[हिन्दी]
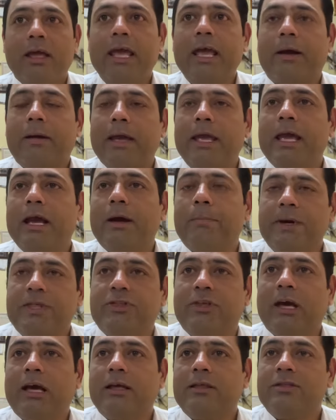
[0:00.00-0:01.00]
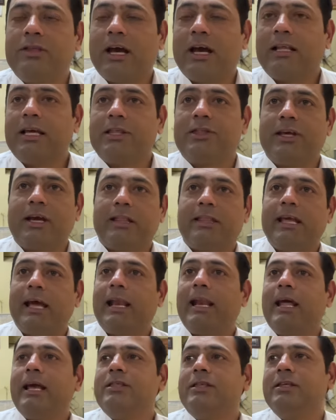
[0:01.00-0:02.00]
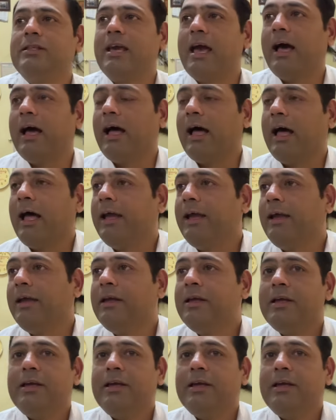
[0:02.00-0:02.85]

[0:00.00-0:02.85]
एक एक बच्चा ज्यादा चैत्यालय जी जा आए